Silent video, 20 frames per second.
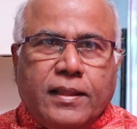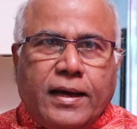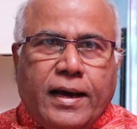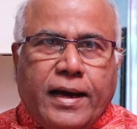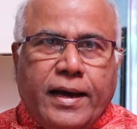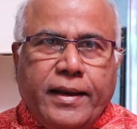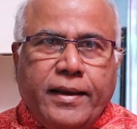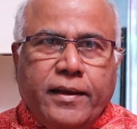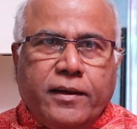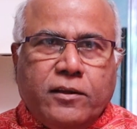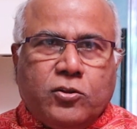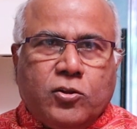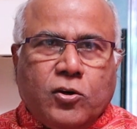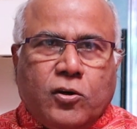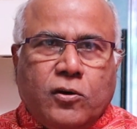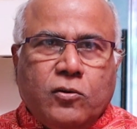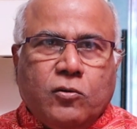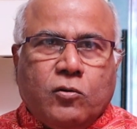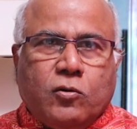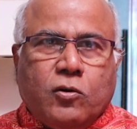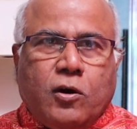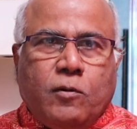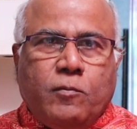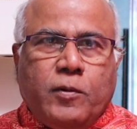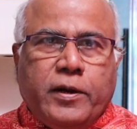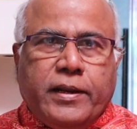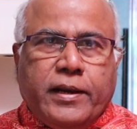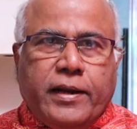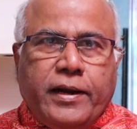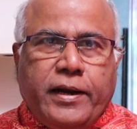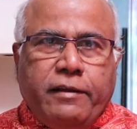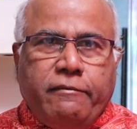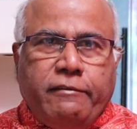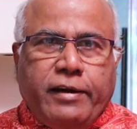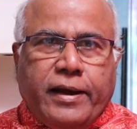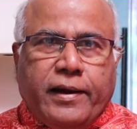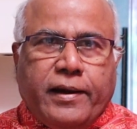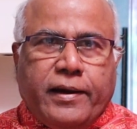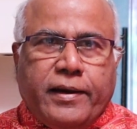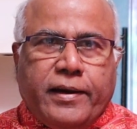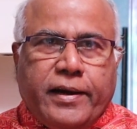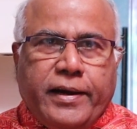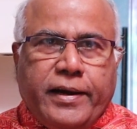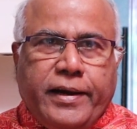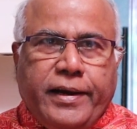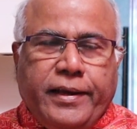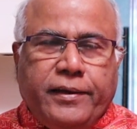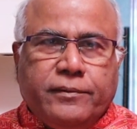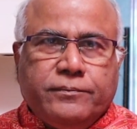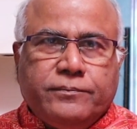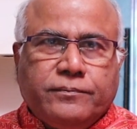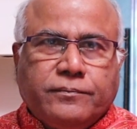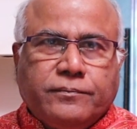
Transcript: దానికి తోడు కోమటిరెడ్డి వెంకటరెడ్డి